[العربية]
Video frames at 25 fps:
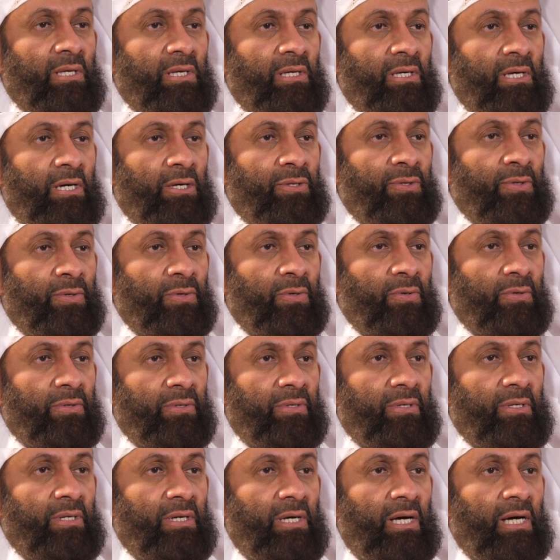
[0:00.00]

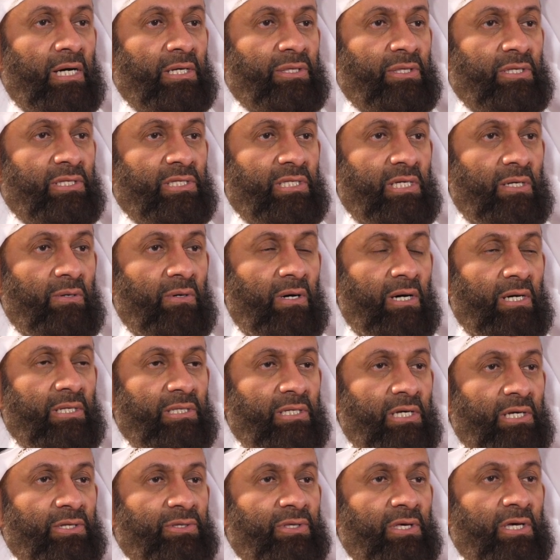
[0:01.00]
يحضرون عقد
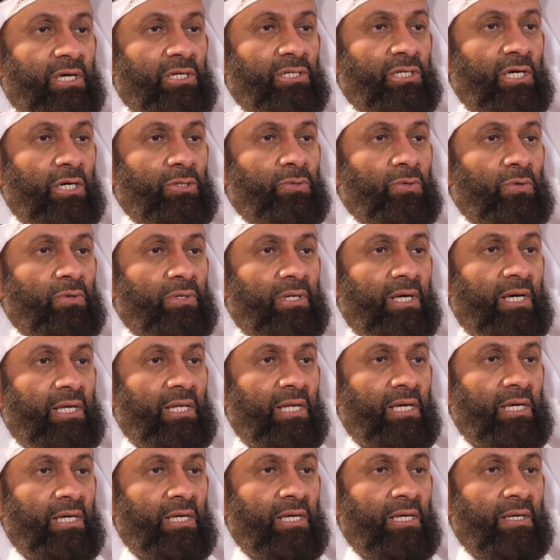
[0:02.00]
الزواج حتى يشهدون
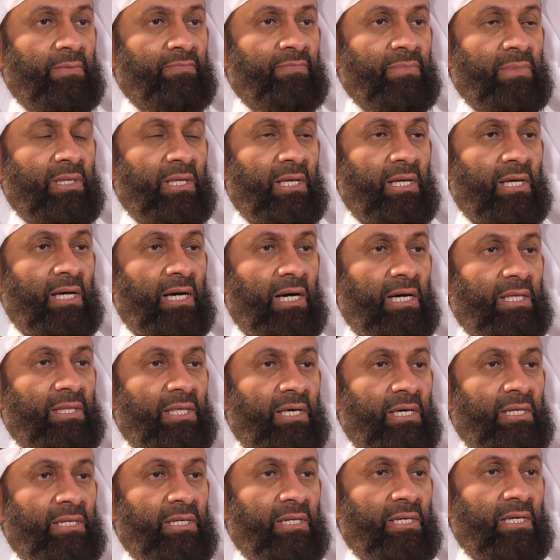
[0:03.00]
على
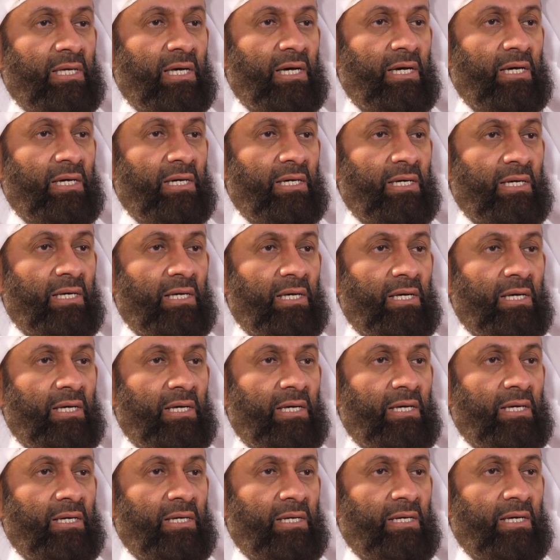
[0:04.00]
هذا النكاح
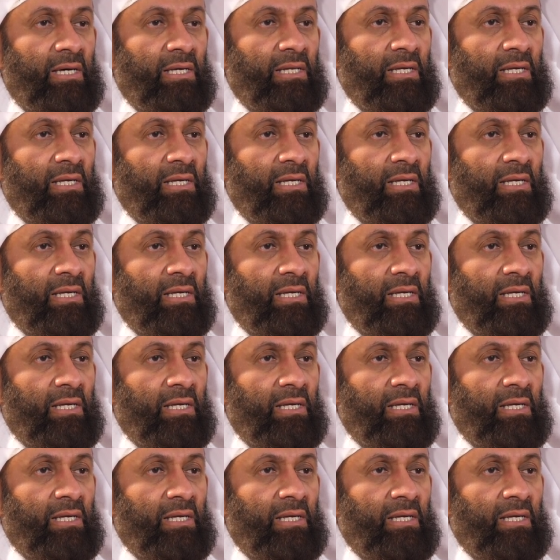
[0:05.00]
آه،